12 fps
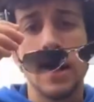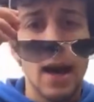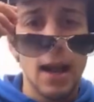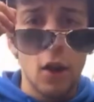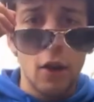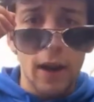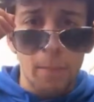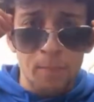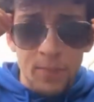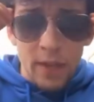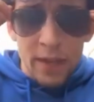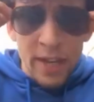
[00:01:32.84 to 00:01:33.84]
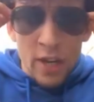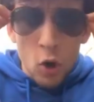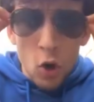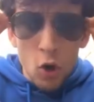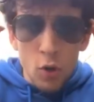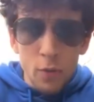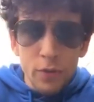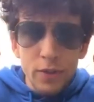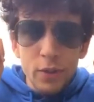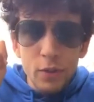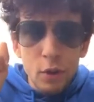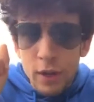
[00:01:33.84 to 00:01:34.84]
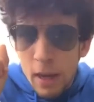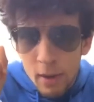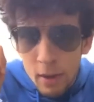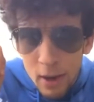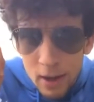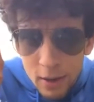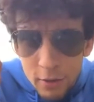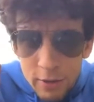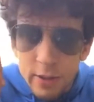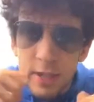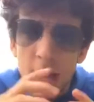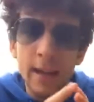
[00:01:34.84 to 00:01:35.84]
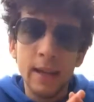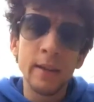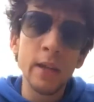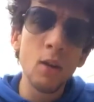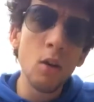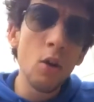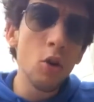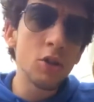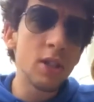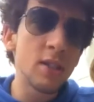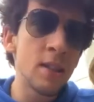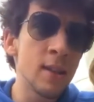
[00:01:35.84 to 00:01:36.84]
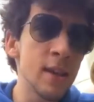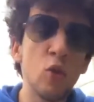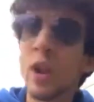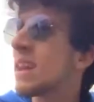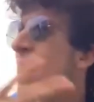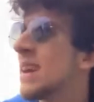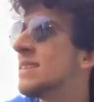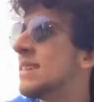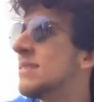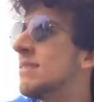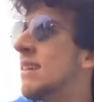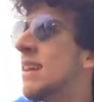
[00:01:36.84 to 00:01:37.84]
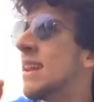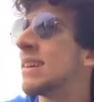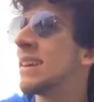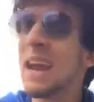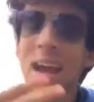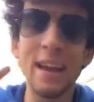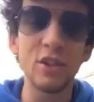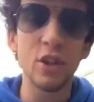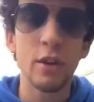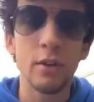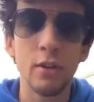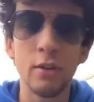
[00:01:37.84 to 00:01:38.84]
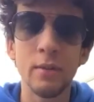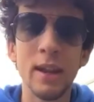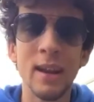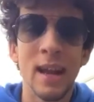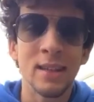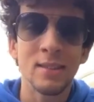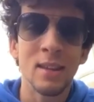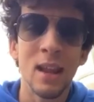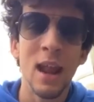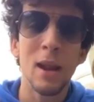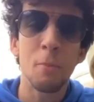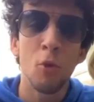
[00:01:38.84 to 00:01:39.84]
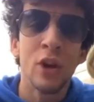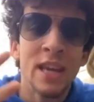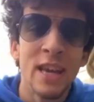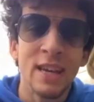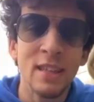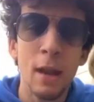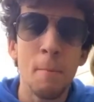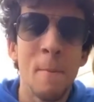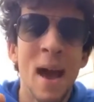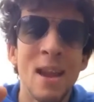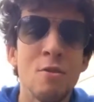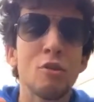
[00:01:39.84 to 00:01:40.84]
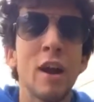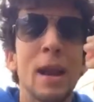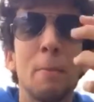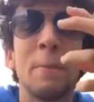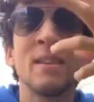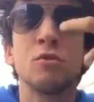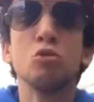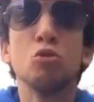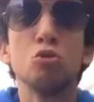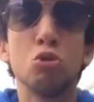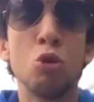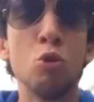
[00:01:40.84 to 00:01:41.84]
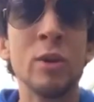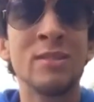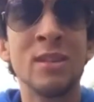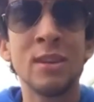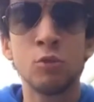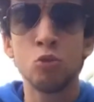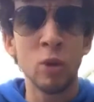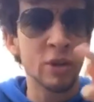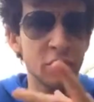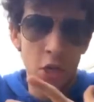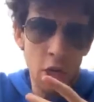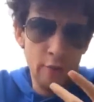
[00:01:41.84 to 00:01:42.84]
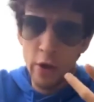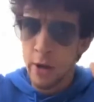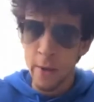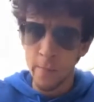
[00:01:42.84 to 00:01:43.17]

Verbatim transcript: Allora, Nicolò, torniamo alle cose serie, Nicolò si sentì un erede della Grecia, un erede dell'armonia, del bello che era perduto, lui addirittura scrive